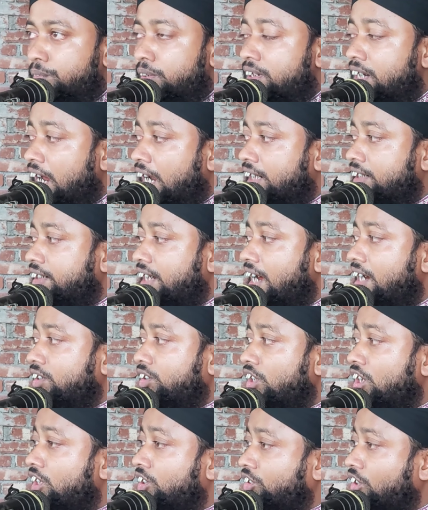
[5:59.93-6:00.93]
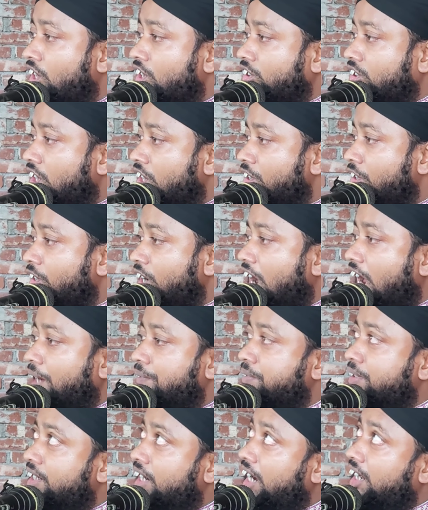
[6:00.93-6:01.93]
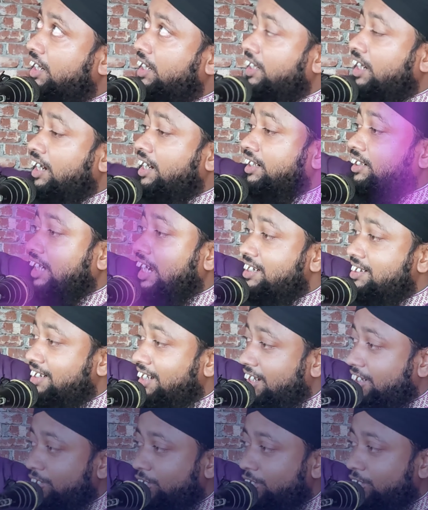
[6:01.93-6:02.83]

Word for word: নবী ডাক দেয়া কয় তখনও আমি আল্লাহর কাছে